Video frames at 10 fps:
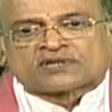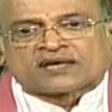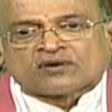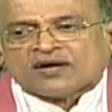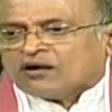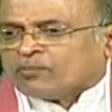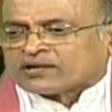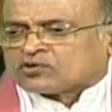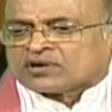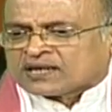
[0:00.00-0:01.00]
ఉంటారు
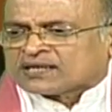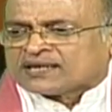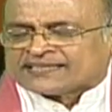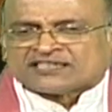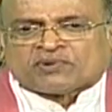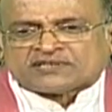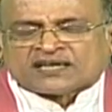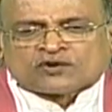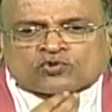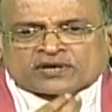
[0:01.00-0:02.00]
పదకొండు గంటలకు లేచే
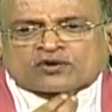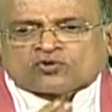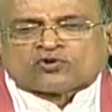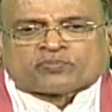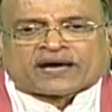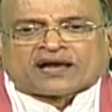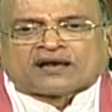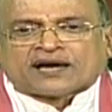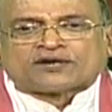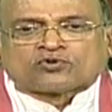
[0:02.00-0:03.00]
మధ్యాహ్నం ఊరికే రెండు పేలాలు
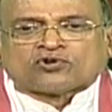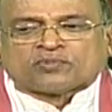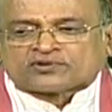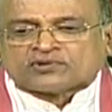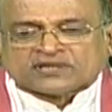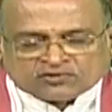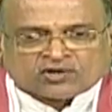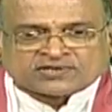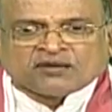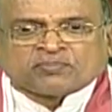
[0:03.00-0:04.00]
లాంటివి రెండు మెతుకులు తిని
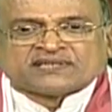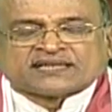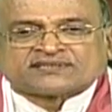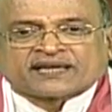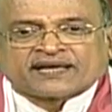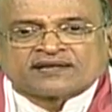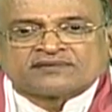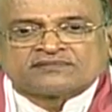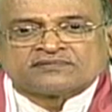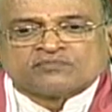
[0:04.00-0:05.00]
వ్యవసాయం పని ఆయన
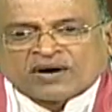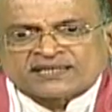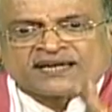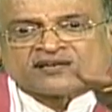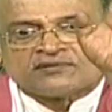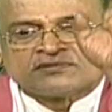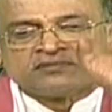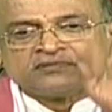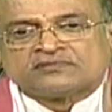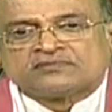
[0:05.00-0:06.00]
మాట్లాడ్డం
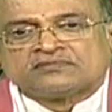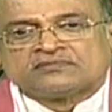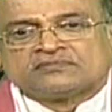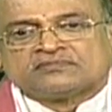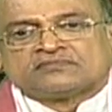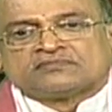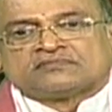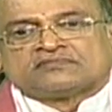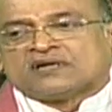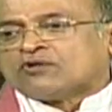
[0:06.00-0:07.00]

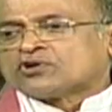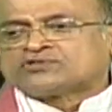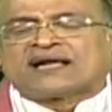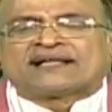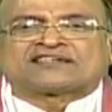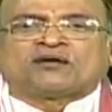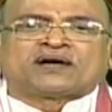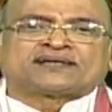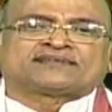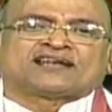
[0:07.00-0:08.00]
ఎవడొచ్చినా అంతగా
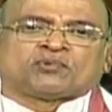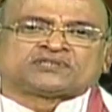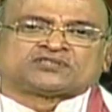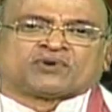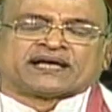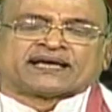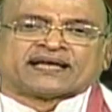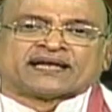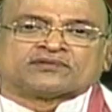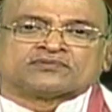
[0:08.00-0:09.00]
మాట్లాడితే నమస్యవా ఇంకేం
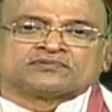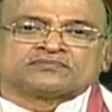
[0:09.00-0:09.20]
లేదు